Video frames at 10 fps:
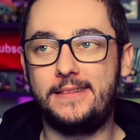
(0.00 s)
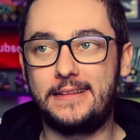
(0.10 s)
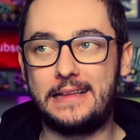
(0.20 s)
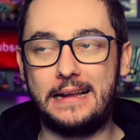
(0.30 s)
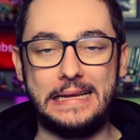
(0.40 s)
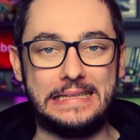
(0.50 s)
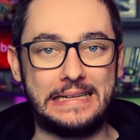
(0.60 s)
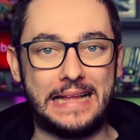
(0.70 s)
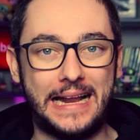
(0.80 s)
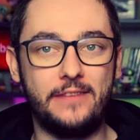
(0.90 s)
i tak dalej, i tak
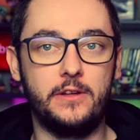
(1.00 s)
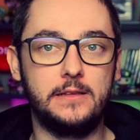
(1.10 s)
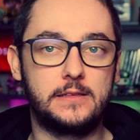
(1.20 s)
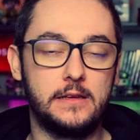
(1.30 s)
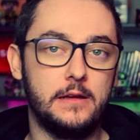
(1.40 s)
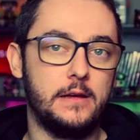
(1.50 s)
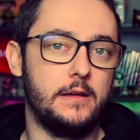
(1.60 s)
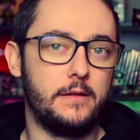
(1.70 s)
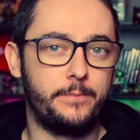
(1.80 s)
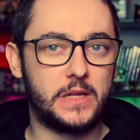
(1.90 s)
dalej, więc
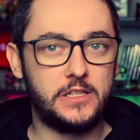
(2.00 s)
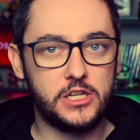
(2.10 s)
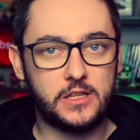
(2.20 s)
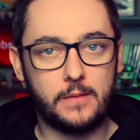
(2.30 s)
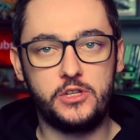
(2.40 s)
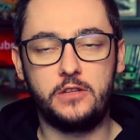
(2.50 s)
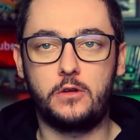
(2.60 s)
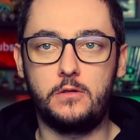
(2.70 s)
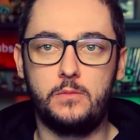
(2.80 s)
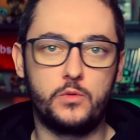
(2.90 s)
gdzieś tam się
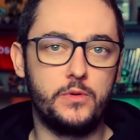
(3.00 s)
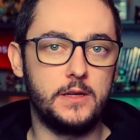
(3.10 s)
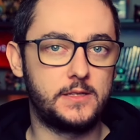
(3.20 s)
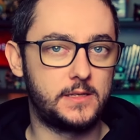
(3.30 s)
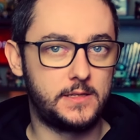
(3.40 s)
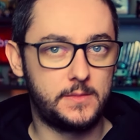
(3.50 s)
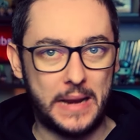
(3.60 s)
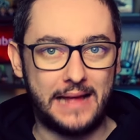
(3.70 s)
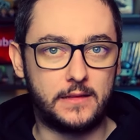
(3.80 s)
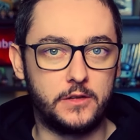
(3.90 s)
to próbuje
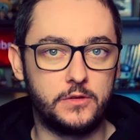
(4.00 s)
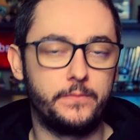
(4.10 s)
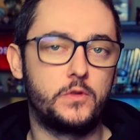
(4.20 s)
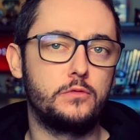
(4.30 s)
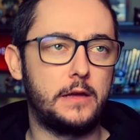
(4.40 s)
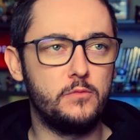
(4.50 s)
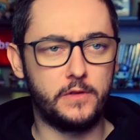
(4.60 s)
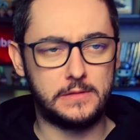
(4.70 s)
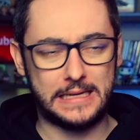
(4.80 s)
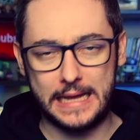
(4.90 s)
splatać. Tutaj
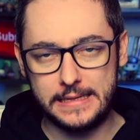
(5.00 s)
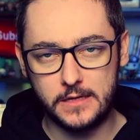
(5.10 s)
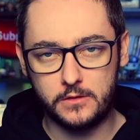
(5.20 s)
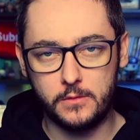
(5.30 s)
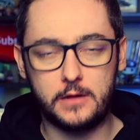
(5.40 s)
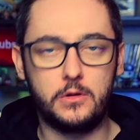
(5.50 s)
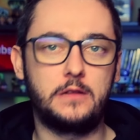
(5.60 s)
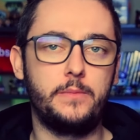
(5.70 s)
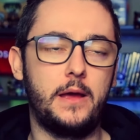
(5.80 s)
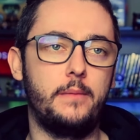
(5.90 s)
mówiąc agencja, to
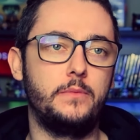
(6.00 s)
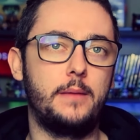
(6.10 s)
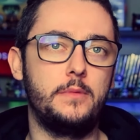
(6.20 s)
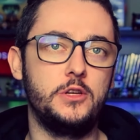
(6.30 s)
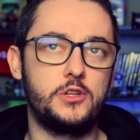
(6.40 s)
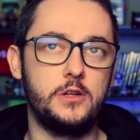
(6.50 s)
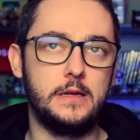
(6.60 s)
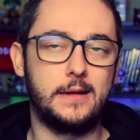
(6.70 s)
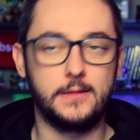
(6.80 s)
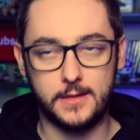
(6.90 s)
akurat miałem na myśli
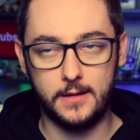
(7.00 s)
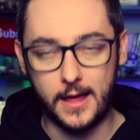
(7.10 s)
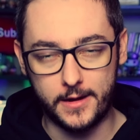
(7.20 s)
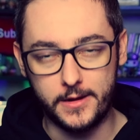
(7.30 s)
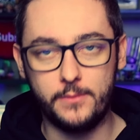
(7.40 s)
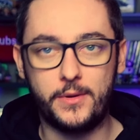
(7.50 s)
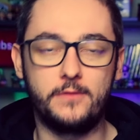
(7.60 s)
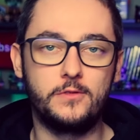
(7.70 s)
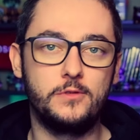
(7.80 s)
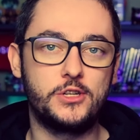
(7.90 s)
kancelarię
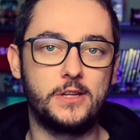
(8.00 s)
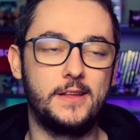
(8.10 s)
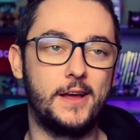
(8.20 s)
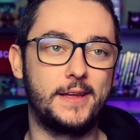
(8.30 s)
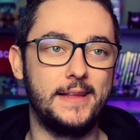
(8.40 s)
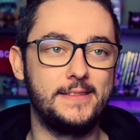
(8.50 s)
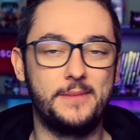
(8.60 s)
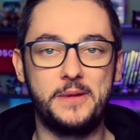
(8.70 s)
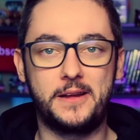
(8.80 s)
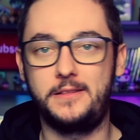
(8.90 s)
prawną, nie żadna agencja
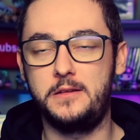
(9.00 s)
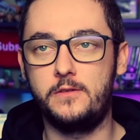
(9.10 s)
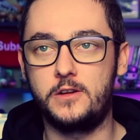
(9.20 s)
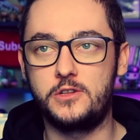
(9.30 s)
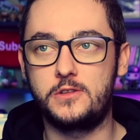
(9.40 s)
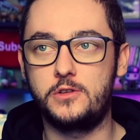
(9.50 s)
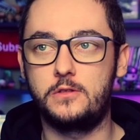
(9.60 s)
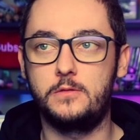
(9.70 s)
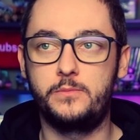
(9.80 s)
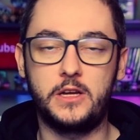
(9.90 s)
marketingowa czy coś,
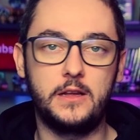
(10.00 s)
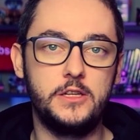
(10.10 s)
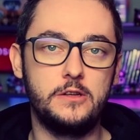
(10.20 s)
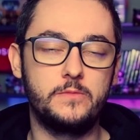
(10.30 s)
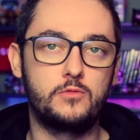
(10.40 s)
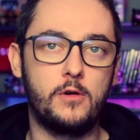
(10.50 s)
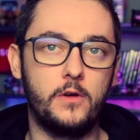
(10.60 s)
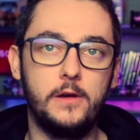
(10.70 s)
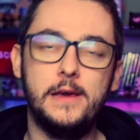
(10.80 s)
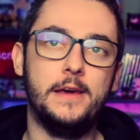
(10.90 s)
to przekręciłem
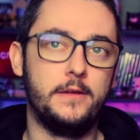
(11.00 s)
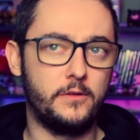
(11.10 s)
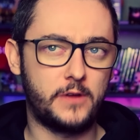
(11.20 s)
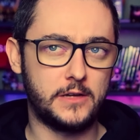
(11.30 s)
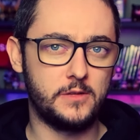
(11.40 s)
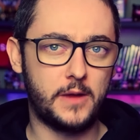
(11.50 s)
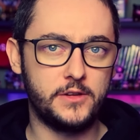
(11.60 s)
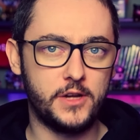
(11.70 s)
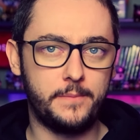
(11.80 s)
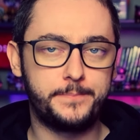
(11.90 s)
słowo. No w każdym
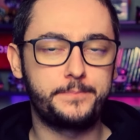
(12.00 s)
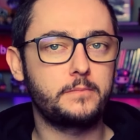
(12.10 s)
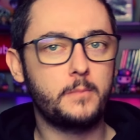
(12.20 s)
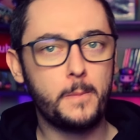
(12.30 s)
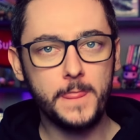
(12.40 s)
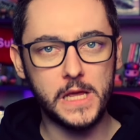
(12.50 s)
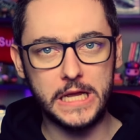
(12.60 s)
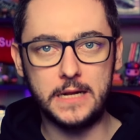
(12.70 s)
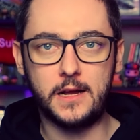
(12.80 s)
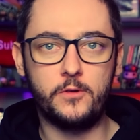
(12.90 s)
razie
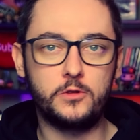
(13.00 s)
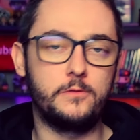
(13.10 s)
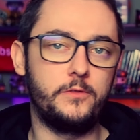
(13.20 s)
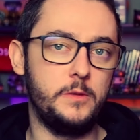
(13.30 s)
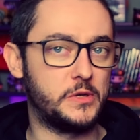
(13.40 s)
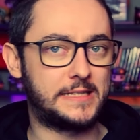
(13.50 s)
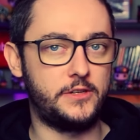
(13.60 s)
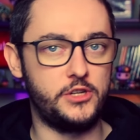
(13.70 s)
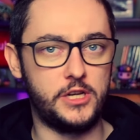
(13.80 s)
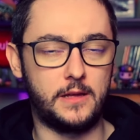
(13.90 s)
kilka wątków i
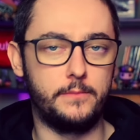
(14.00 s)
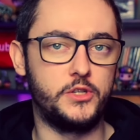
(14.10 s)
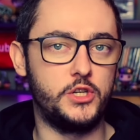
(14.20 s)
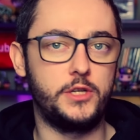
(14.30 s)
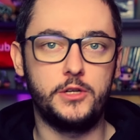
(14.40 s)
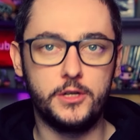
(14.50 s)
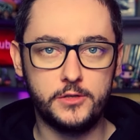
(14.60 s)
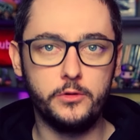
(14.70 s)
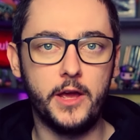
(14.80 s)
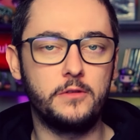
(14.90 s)
postaci się tam gdzieś
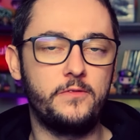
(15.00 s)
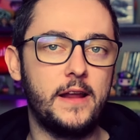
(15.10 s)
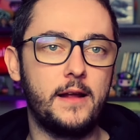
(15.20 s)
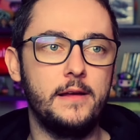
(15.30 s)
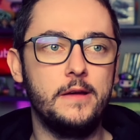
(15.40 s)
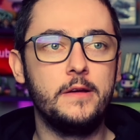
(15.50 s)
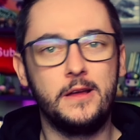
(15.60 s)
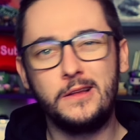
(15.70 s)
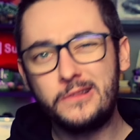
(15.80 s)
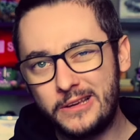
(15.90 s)
rysuje, otwiera.
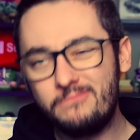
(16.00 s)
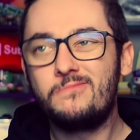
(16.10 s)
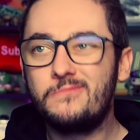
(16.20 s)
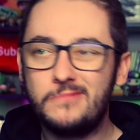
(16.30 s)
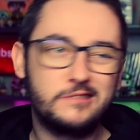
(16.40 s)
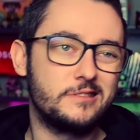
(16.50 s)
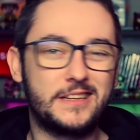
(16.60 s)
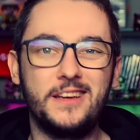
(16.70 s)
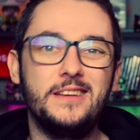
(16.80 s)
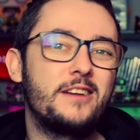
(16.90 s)
No i ma to
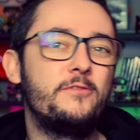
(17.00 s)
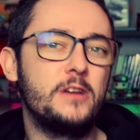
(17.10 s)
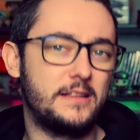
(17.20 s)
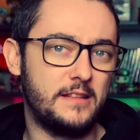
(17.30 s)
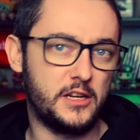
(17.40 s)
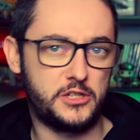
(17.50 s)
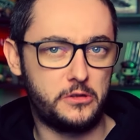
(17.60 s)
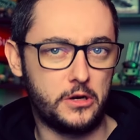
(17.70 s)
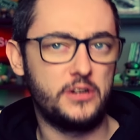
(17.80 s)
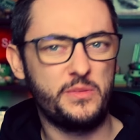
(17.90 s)
takie jak W11
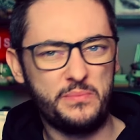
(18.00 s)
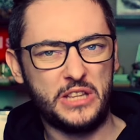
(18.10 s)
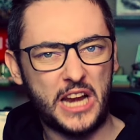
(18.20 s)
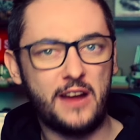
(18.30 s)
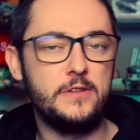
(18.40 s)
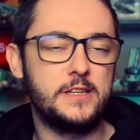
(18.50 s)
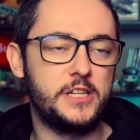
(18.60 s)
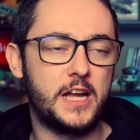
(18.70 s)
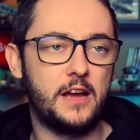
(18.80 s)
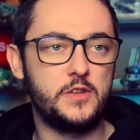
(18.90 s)
trochę, że potrafi
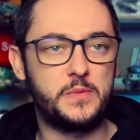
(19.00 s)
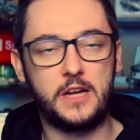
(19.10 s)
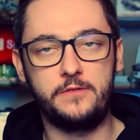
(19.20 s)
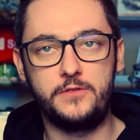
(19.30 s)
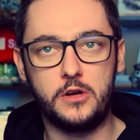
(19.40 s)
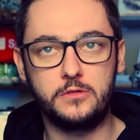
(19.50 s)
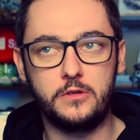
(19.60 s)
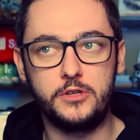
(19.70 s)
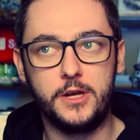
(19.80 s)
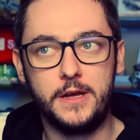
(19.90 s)
zaciekawić, potrafi
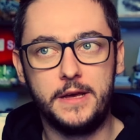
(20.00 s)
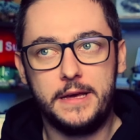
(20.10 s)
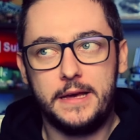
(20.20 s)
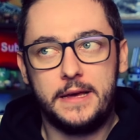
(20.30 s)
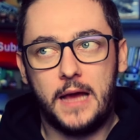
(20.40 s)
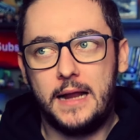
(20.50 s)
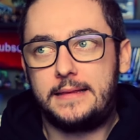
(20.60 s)
wciągnąć ale